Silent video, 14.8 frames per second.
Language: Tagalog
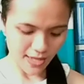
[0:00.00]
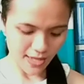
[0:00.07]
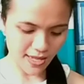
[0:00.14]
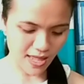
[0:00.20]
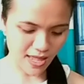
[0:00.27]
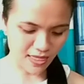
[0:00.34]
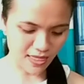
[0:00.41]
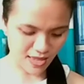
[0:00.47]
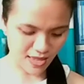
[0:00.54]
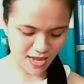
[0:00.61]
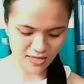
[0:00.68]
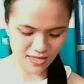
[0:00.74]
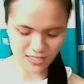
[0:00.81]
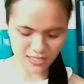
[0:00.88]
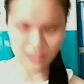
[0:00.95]
Yan,
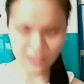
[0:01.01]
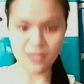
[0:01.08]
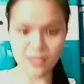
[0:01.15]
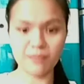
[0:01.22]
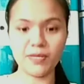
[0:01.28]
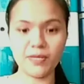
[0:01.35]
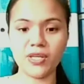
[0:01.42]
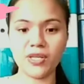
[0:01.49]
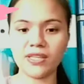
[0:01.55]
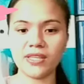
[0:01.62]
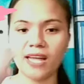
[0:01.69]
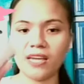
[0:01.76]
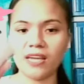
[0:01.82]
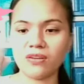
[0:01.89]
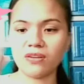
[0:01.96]
next. Meron
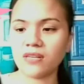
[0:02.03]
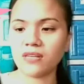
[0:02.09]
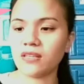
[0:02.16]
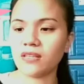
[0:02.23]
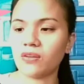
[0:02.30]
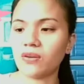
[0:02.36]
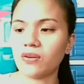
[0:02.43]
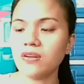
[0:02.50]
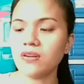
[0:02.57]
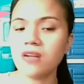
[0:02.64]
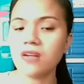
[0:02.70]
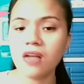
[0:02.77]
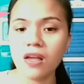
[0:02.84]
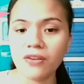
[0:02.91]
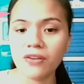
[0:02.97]
tayong ito.
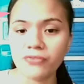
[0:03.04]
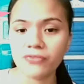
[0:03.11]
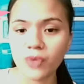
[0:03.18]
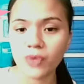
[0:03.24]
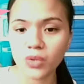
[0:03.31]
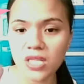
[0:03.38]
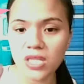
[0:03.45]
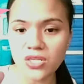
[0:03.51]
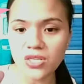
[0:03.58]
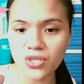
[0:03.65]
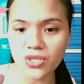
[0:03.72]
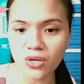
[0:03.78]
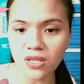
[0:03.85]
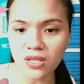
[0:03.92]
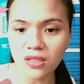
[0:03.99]

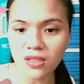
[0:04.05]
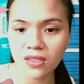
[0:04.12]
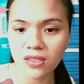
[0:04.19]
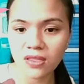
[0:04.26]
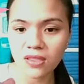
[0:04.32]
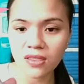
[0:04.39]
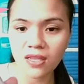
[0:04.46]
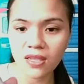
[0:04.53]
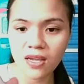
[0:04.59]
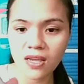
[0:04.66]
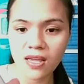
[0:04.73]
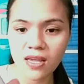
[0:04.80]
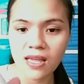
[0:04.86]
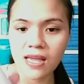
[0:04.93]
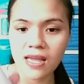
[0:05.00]
Foundation.
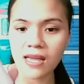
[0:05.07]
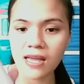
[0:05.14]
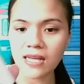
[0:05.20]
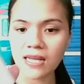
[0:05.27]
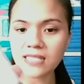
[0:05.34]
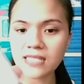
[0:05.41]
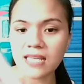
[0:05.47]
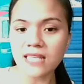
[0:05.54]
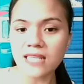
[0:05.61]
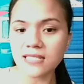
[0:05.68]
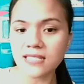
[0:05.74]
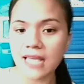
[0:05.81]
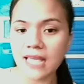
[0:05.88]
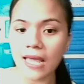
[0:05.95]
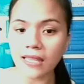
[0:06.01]
As I
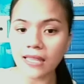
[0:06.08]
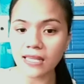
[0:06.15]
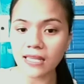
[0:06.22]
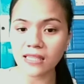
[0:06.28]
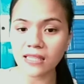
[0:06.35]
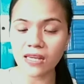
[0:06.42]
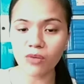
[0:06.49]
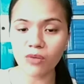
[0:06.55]
said, hindi ako